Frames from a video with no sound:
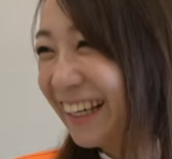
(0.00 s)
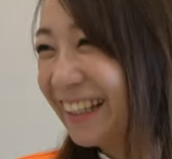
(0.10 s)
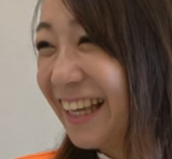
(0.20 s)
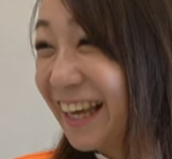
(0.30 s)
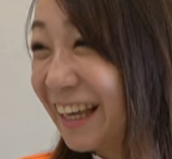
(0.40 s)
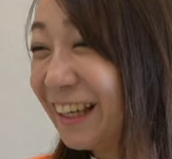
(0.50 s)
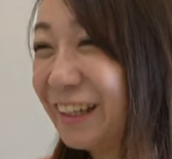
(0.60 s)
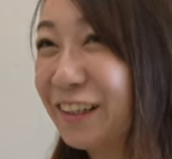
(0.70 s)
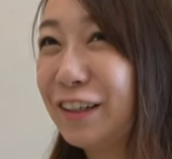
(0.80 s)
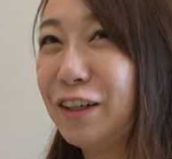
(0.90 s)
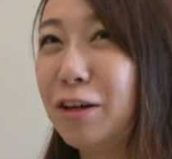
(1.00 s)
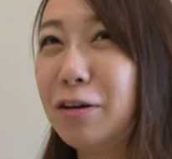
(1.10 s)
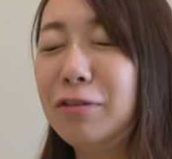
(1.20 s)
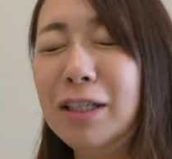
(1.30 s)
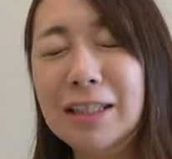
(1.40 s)
で
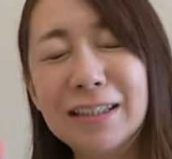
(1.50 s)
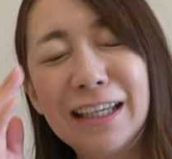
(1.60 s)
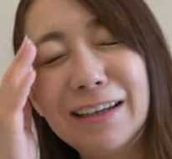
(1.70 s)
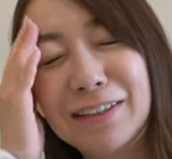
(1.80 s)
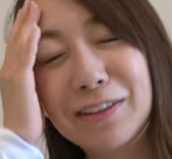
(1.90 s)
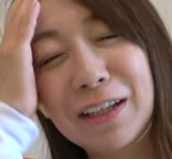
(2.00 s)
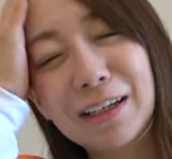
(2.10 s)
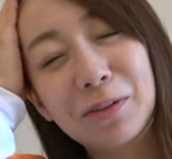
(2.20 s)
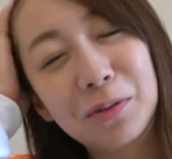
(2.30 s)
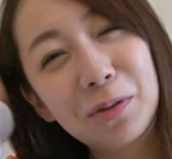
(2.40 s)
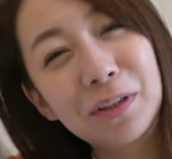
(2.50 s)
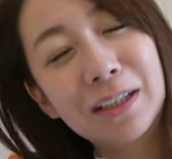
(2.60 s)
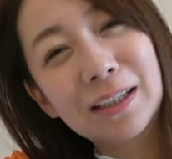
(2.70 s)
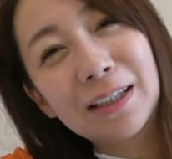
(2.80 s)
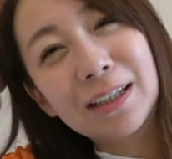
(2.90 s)
ウイスキーはちょっとなんか残って
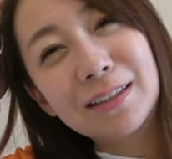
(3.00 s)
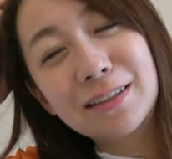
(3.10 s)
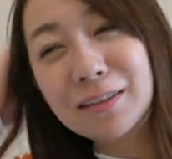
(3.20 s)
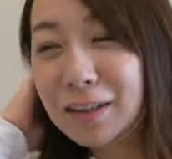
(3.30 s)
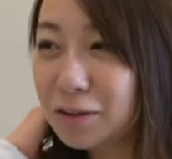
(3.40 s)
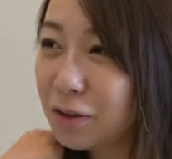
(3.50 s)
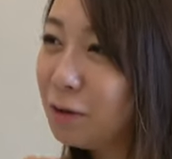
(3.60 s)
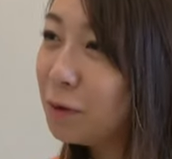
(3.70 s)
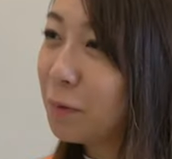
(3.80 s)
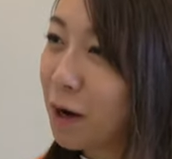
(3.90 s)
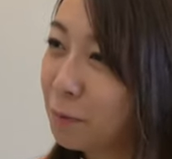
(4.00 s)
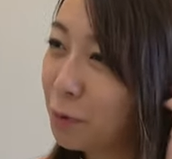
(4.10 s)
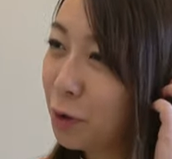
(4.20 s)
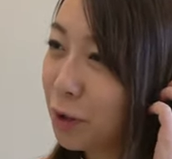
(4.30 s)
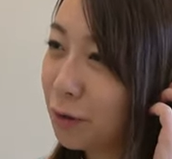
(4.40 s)
た気がするけどそれでも多分半
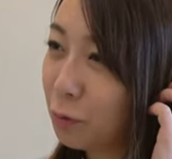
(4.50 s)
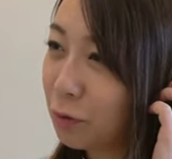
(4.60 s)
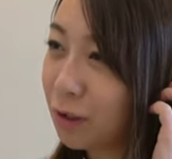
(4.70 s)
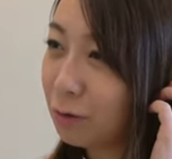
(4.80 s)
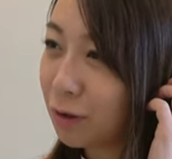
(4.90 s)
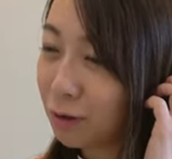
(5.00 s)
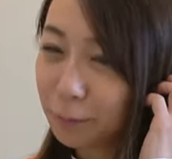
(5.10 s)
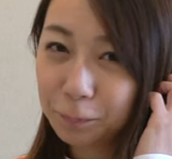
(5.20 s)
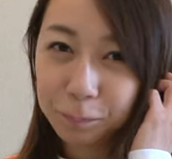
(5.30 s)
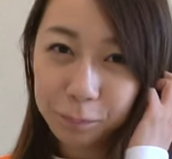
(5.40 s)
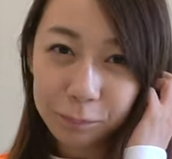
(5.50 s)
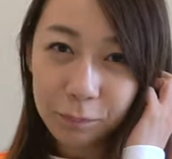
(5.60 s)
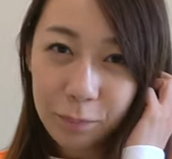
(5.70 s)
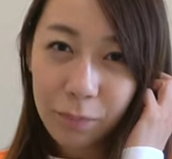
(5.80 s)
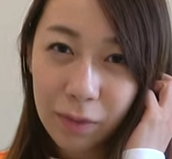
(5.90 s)
分ぐらい飲んだのか
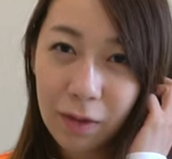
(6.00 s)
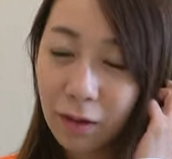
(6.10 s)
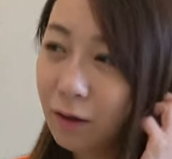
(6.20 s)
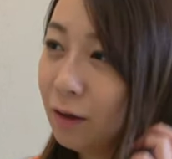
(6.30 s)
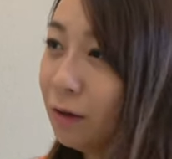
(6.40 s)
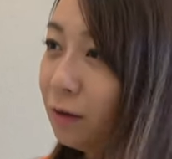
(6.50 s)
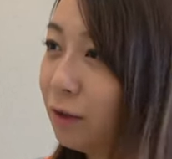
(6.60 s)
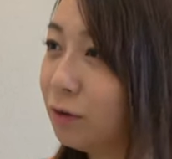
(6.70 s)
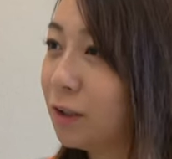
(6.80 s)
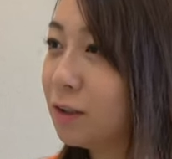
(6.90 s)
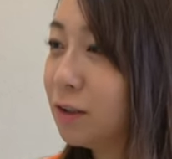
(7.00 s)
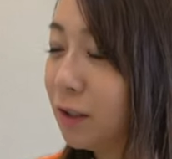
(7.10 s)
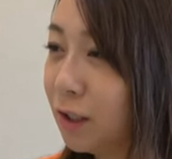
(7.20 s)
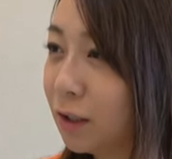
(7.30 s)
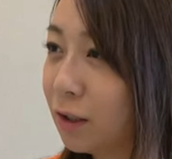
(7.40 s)
なっていう感じ
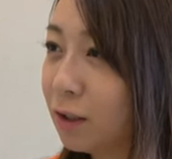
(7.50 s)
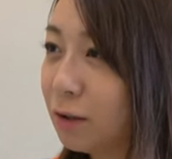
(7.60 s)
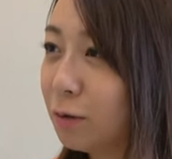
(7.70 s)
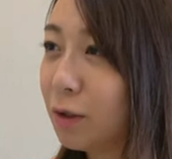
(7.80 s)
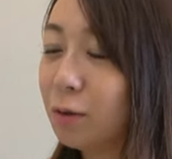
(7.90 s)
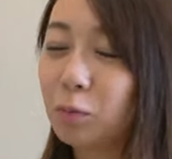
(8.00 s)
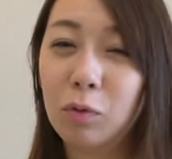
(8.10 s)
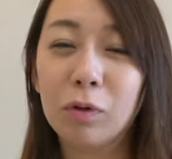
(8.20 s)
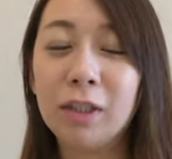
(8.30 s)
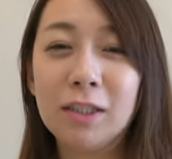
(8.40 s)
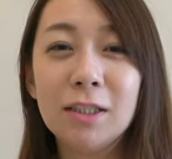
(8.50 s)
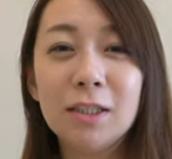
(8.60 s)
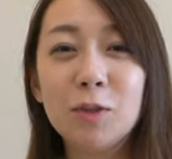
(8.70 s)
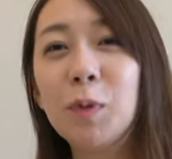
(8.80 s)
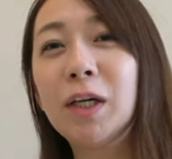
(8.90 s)
でもう1
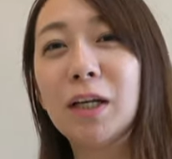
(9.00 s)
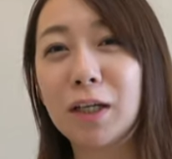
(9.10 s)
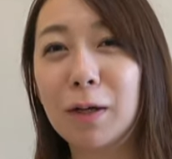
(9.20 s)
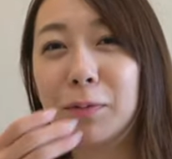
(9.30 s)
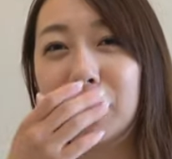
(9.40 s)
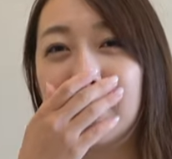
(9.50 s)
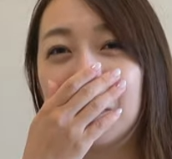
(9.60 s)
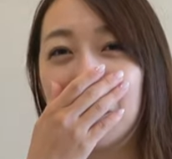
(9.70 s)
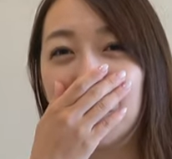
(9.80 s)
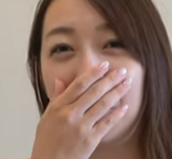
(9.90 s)
日目からガブもう